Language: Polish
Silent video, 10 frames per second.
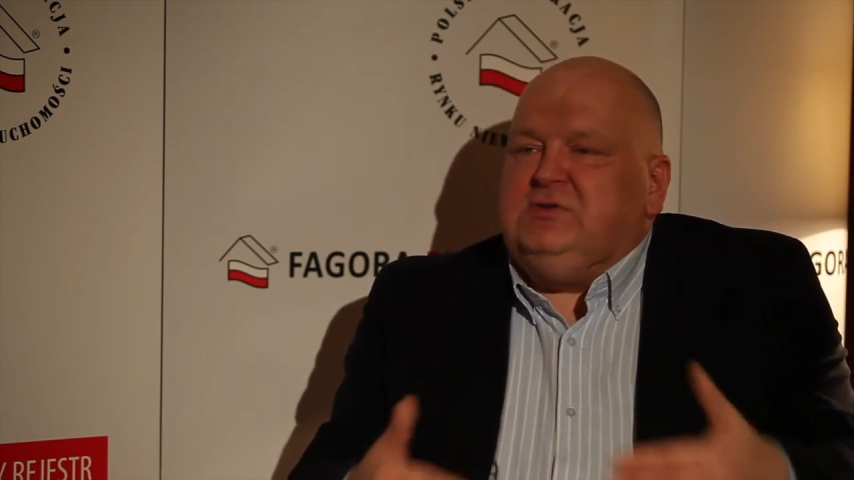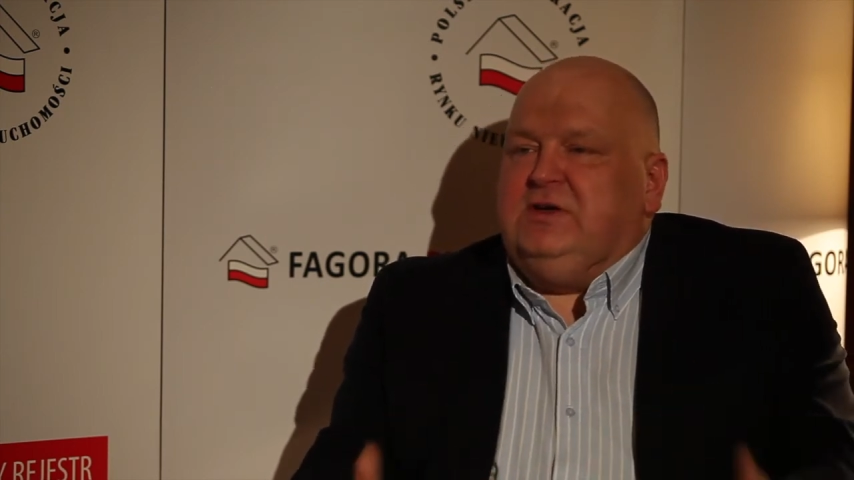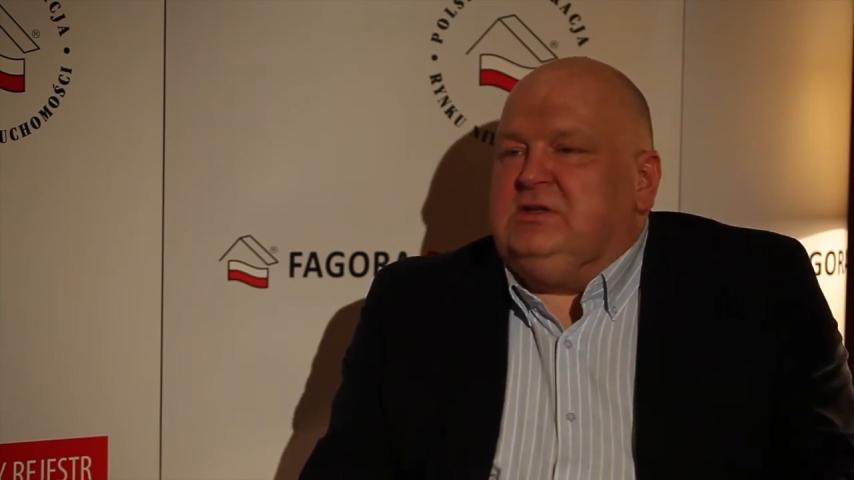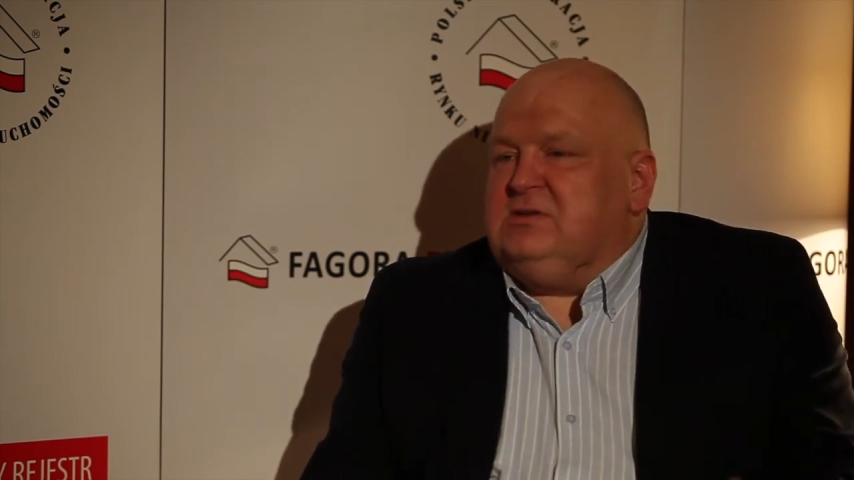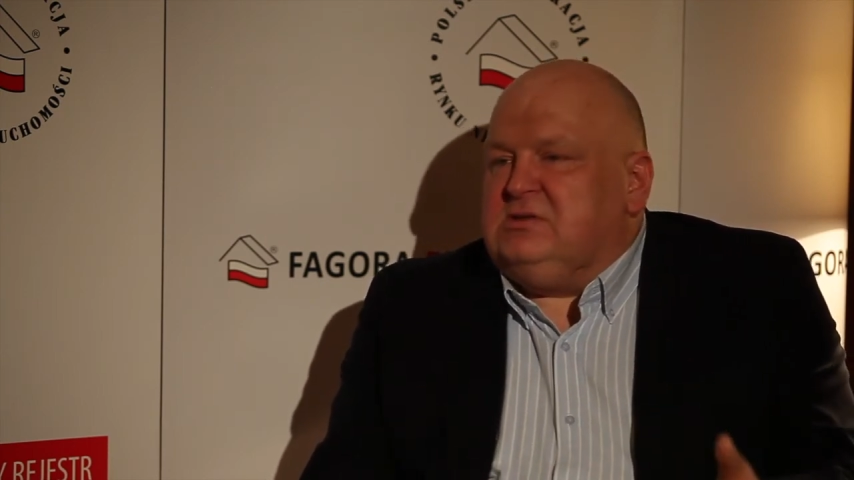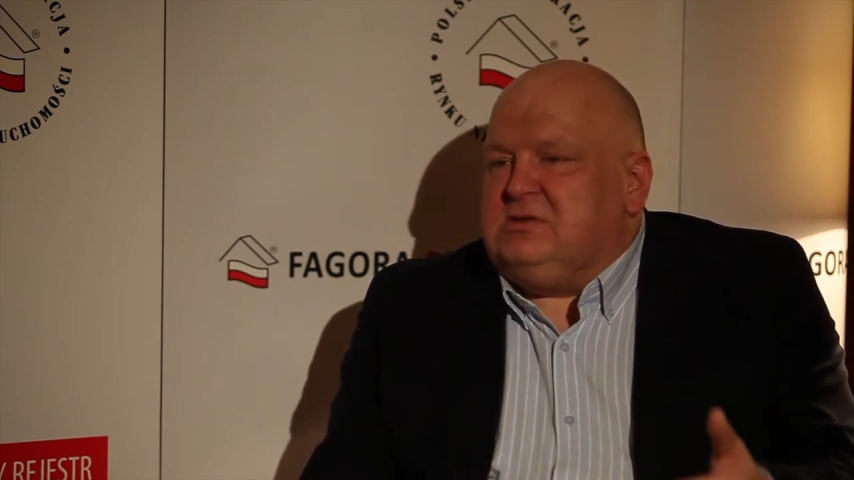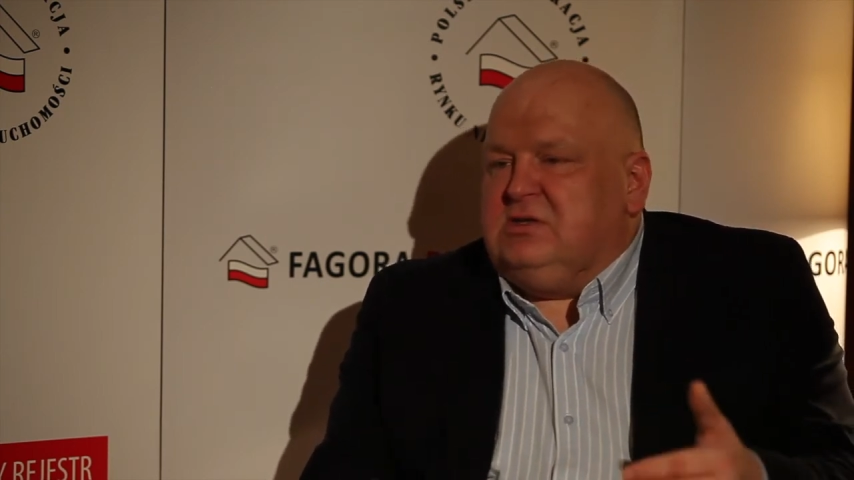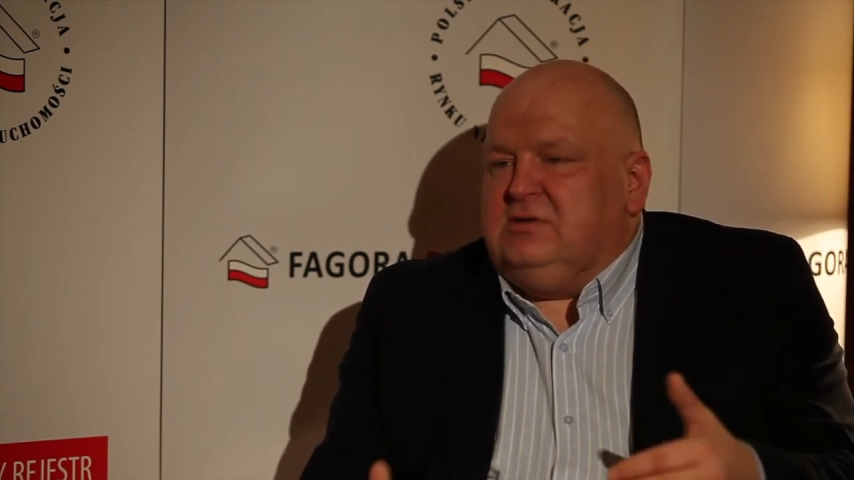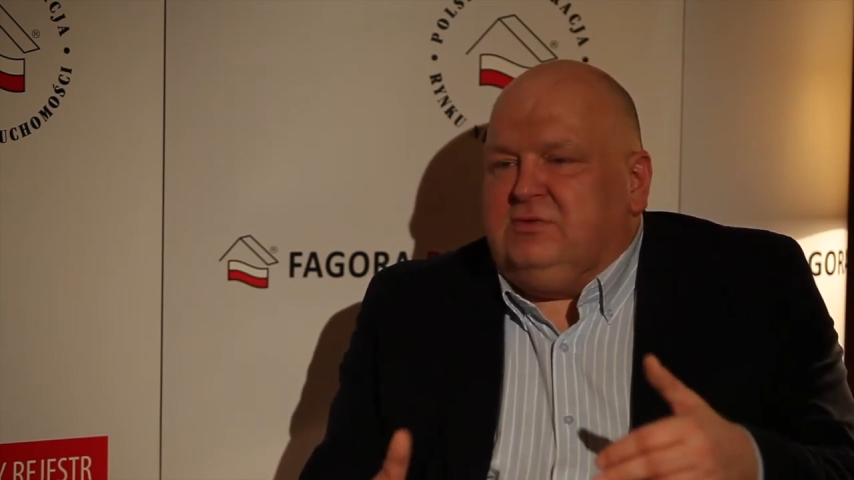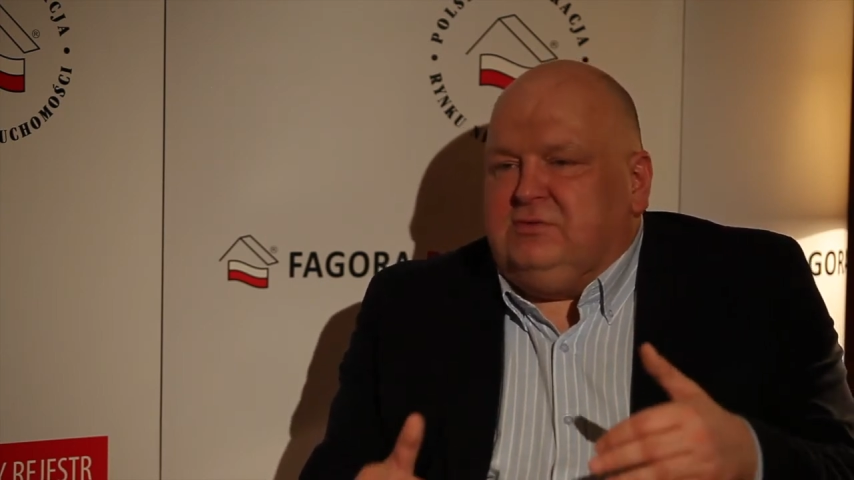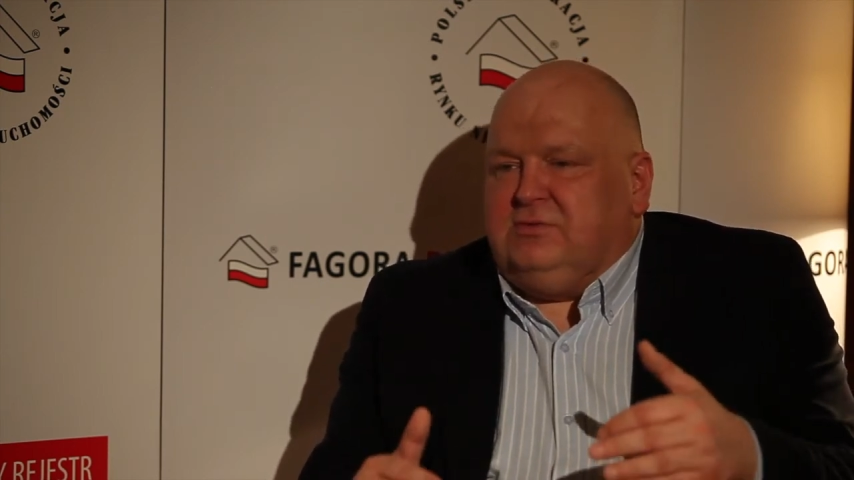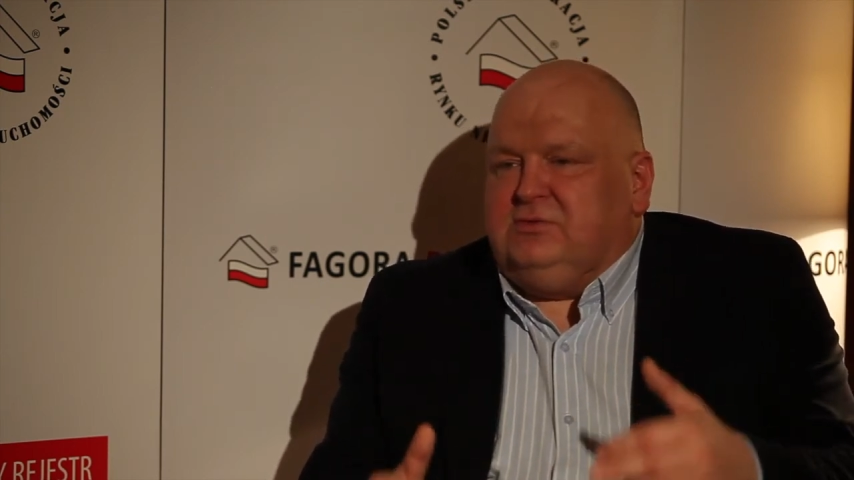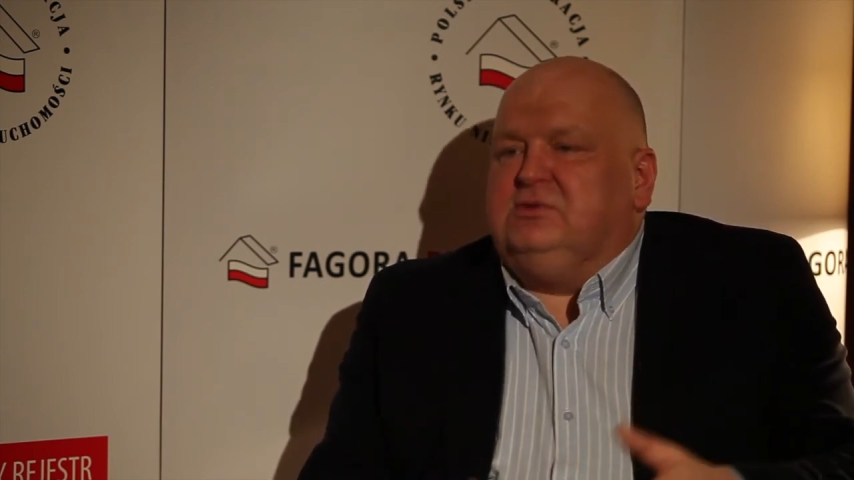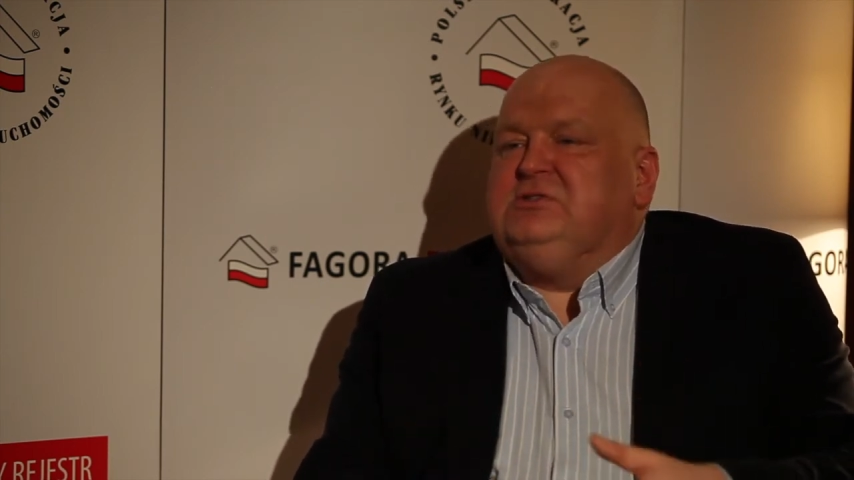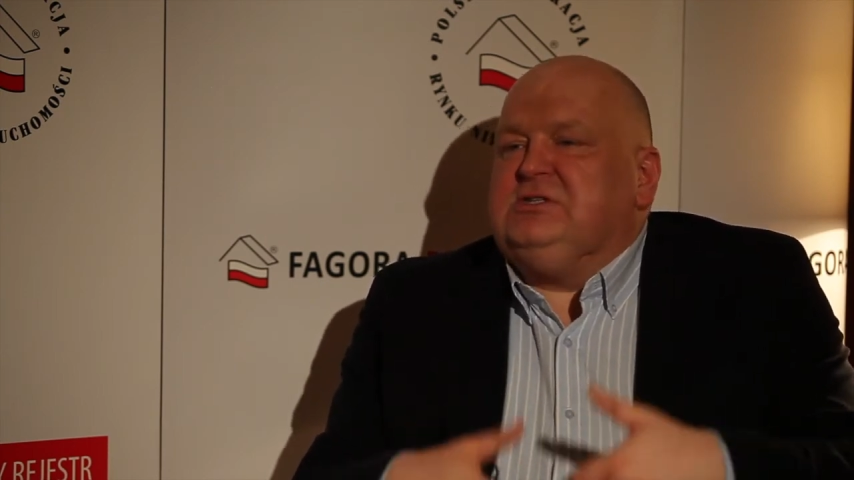świetną stronę www,